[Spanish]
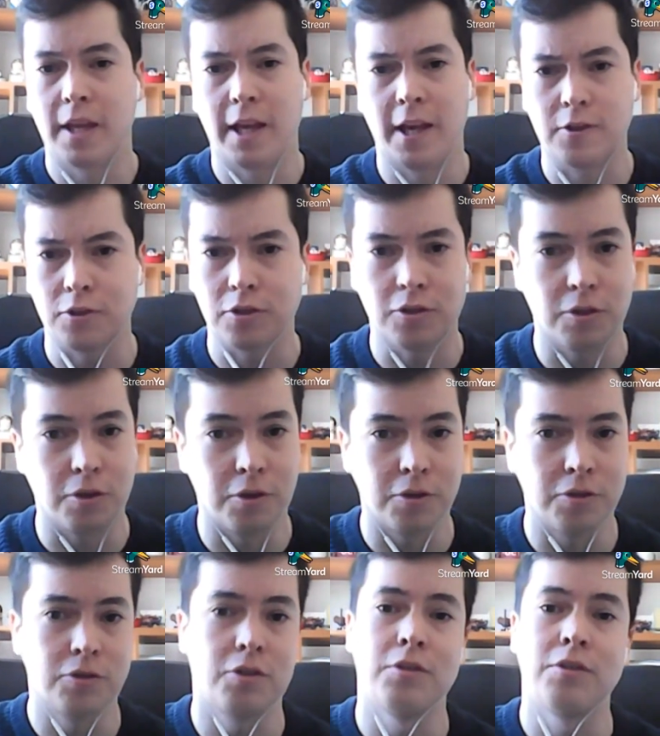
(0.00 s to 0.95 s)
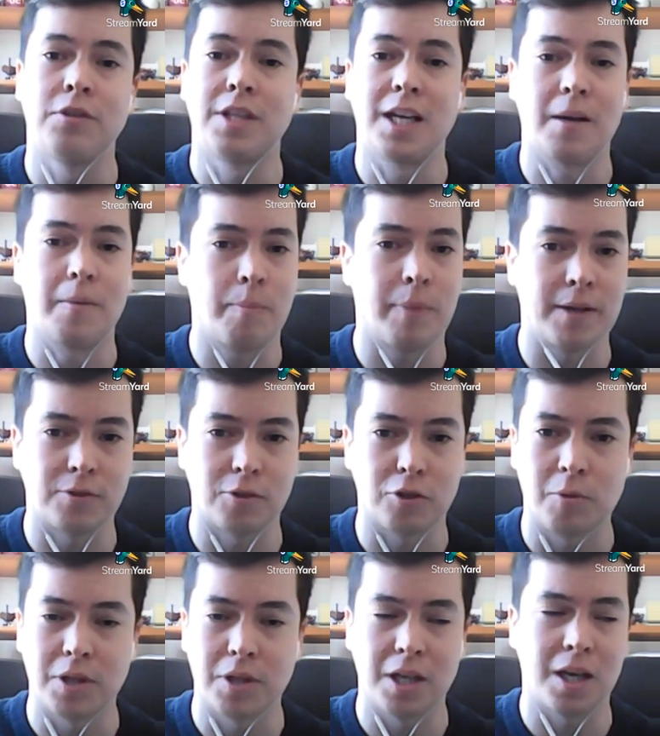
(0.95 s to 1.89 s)
Eso es todo. Son tres pasos,
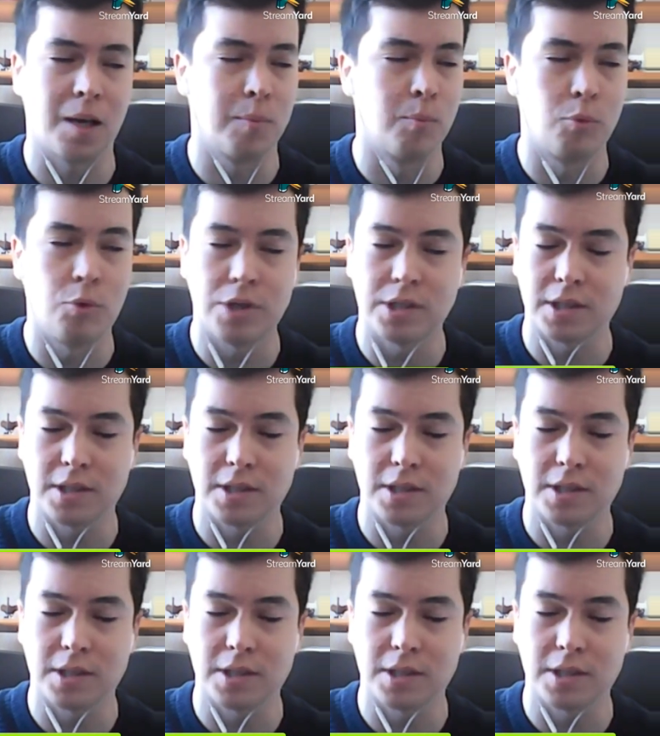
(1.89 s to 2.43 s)
como dije, muy